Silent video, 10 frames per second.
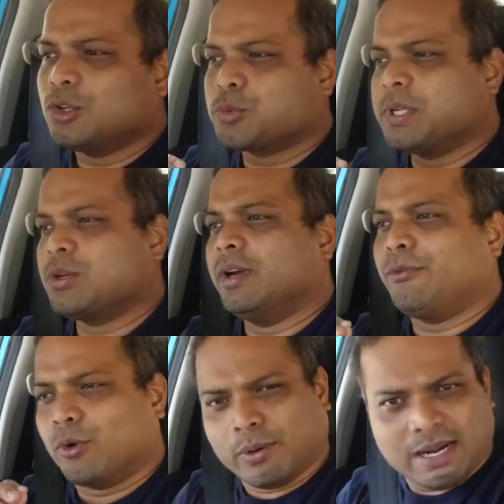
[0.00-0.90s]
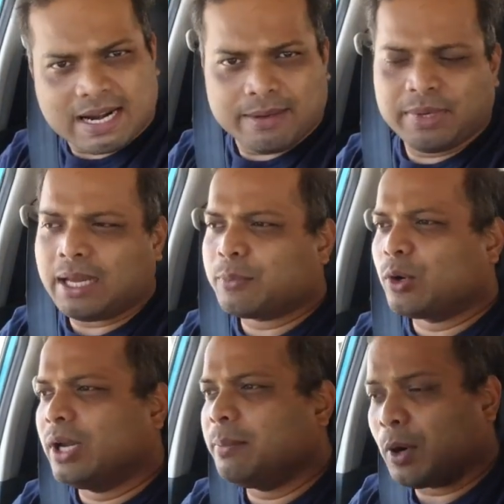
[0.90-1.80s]
उसमें जो है फोर व्हील ड्राइव भी
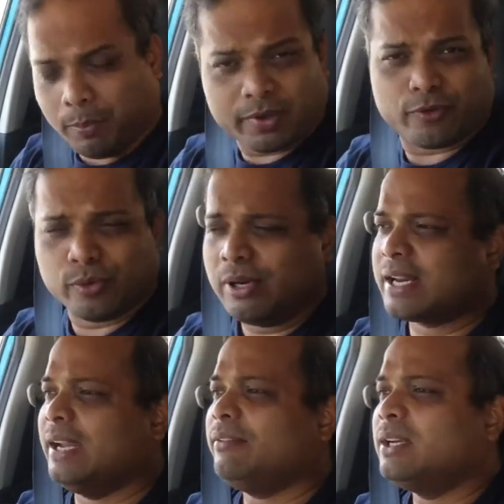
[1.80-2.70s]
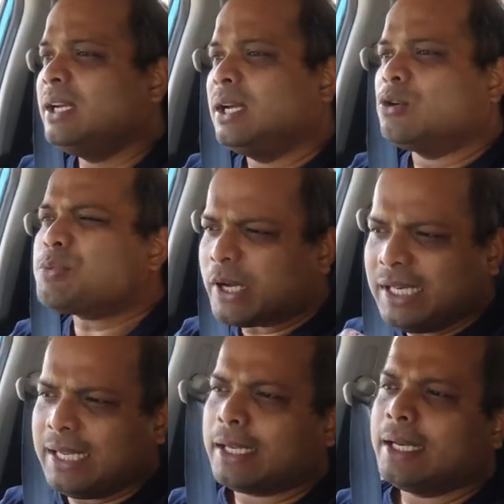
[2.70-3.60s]
आपको है प्रॉपर फोर व्हील ड्राइव उसमें
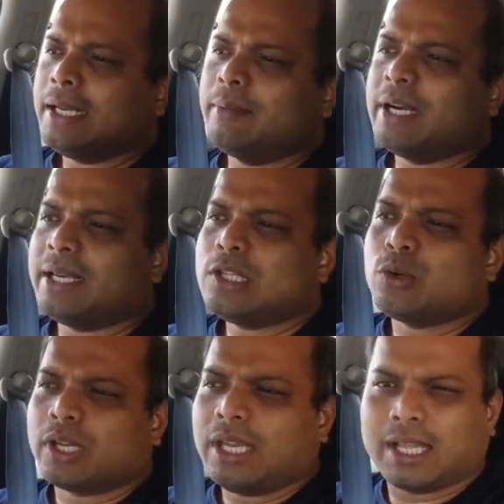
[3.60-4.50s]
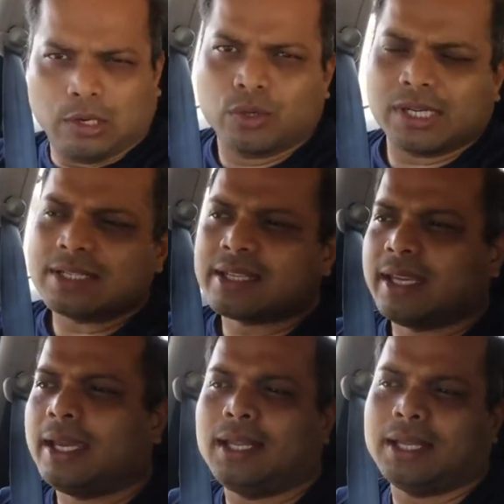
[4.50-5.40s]
खाली एक ही डिमेरिट है जो कि ग्राउंड ट्रेंस
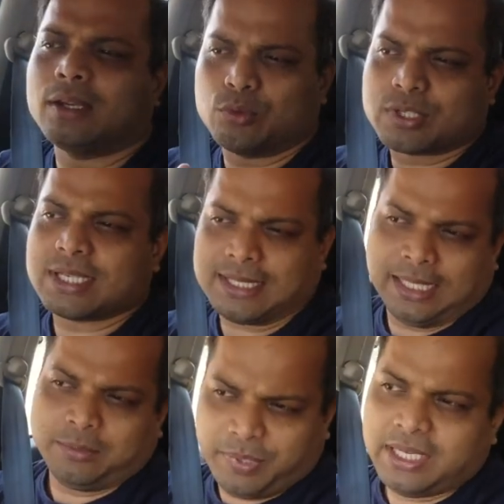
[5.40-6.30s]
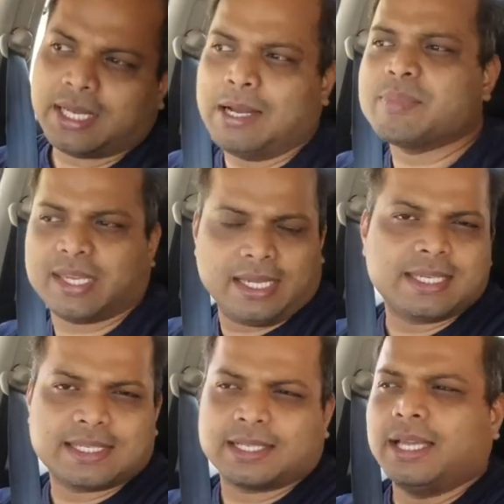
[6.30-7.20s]
की है लेकिन उसके साथ भी काम किया
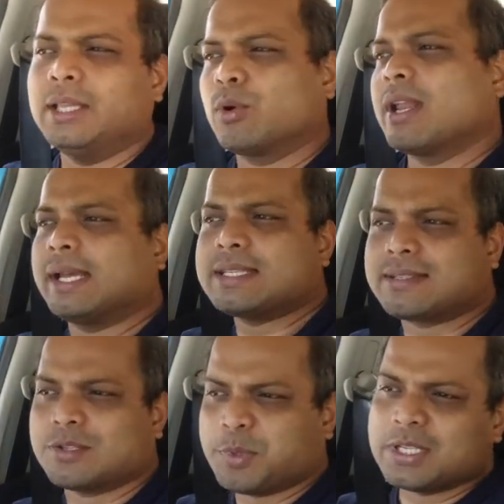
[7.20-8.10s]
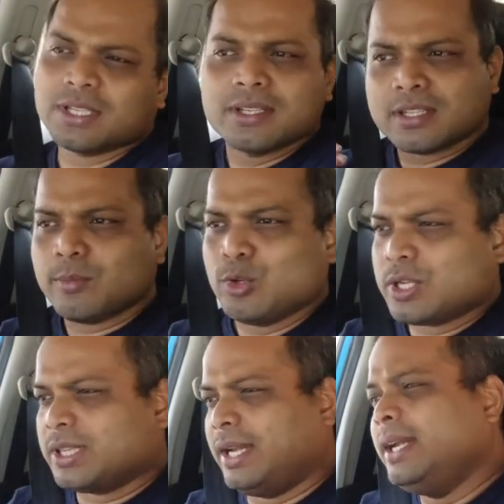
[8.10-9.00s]
जा सकता है थोड़ा रेस सस्पेंशन ये सब हो
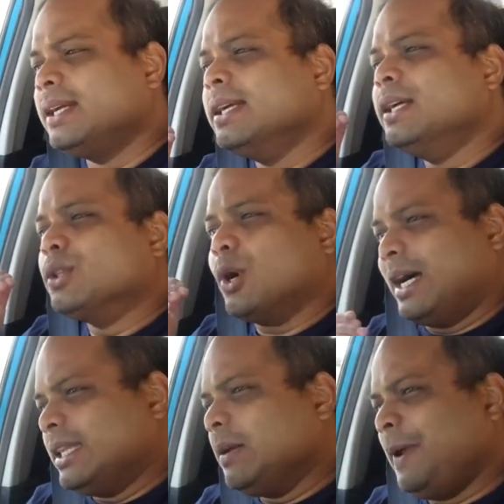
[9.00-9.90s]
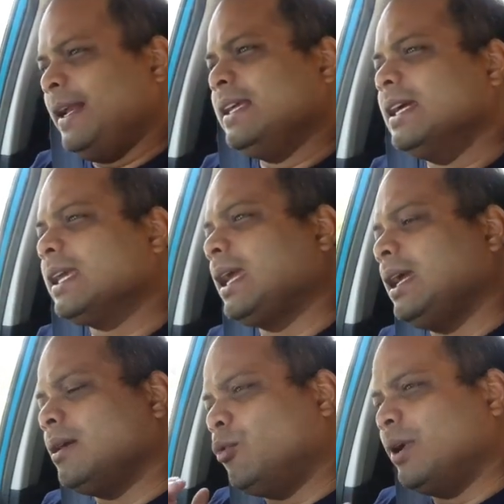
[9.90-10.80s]
सकता है तो आदि की प्लान ये है
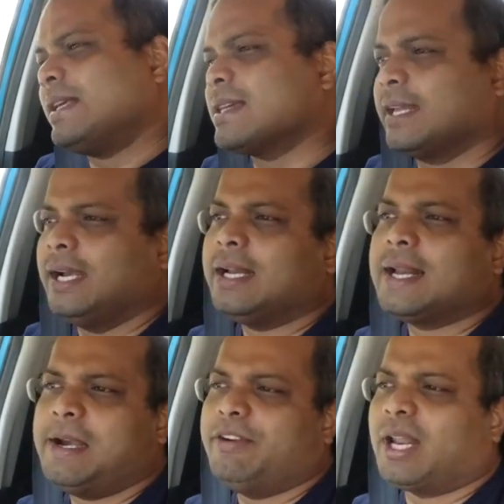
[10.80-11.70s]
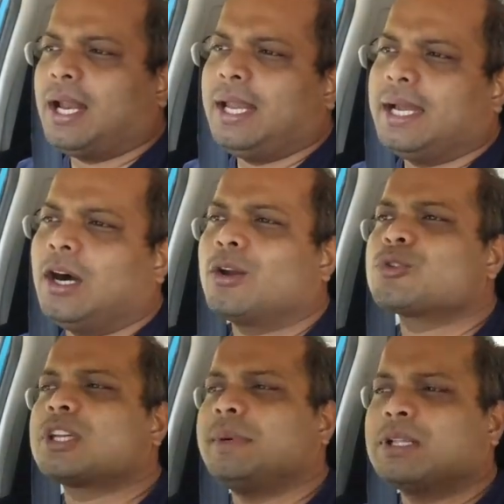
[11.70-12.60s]
कि वो एक सेकेंड हैंड ग्रैंड विटारा लेगा और
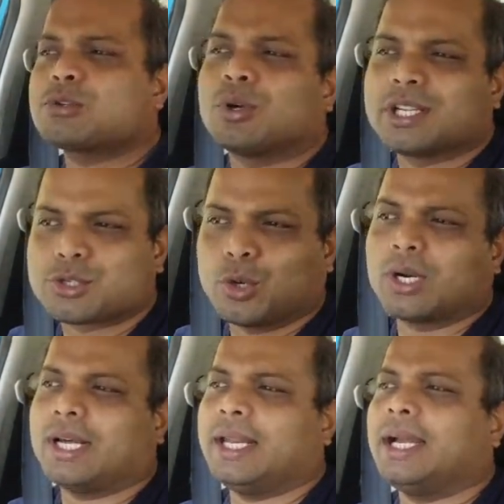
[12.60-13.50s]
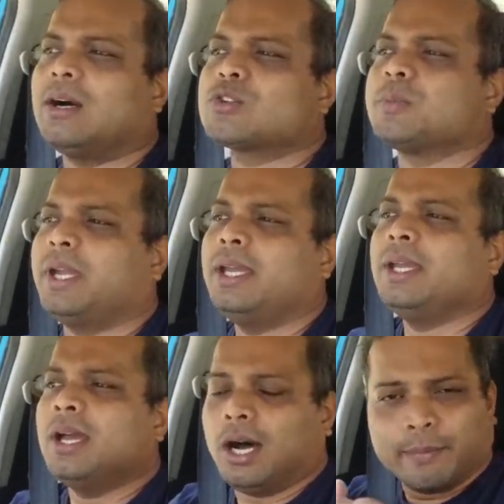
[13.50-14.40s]
उसके बाद उसको रिस्टोर करेगा
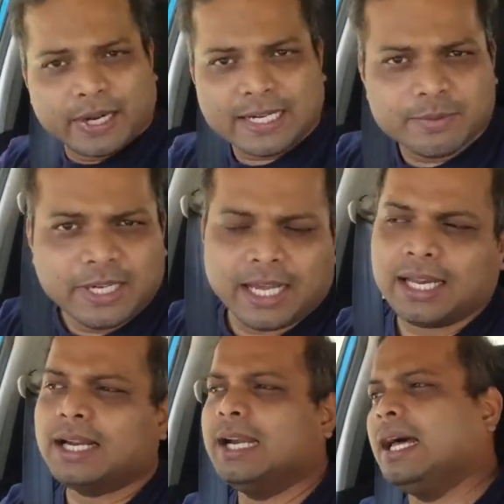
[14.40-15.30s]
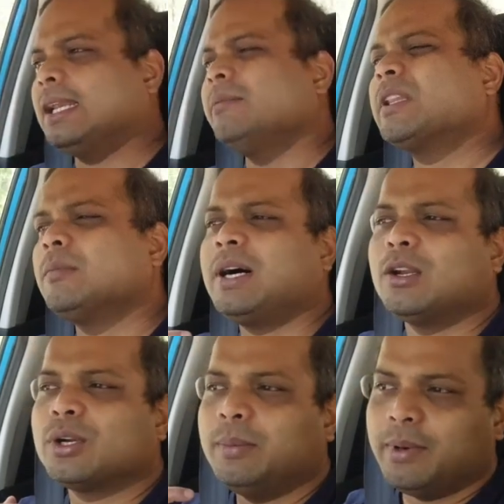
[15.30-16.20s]
उसमें अपग्रेड्स भी डालेगा डाल के मतलब
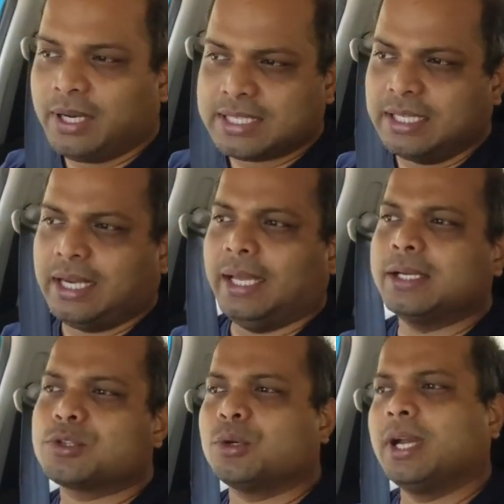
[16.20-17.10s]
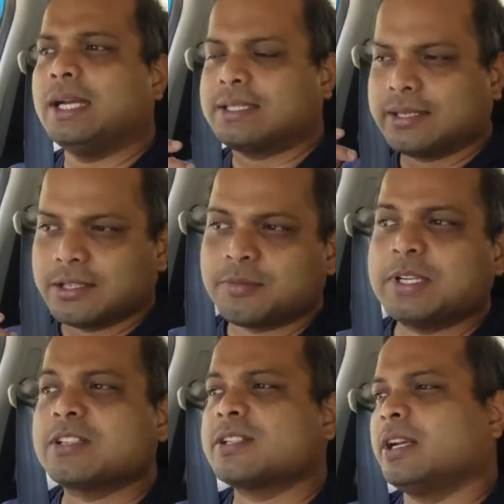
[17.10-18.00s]
मान लो कि अच्छे टायर्स हो गया अच्छे
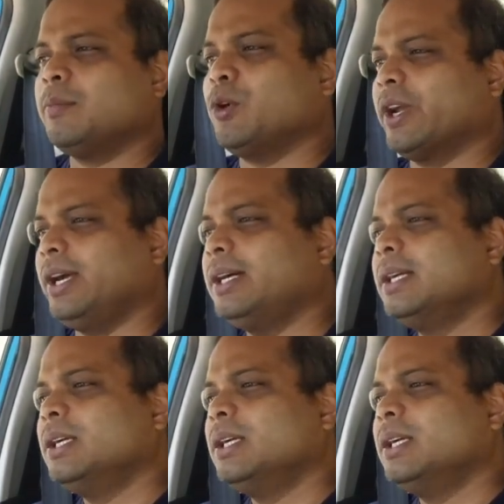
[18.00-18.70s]
सस्पेंशन सेटअप हो गया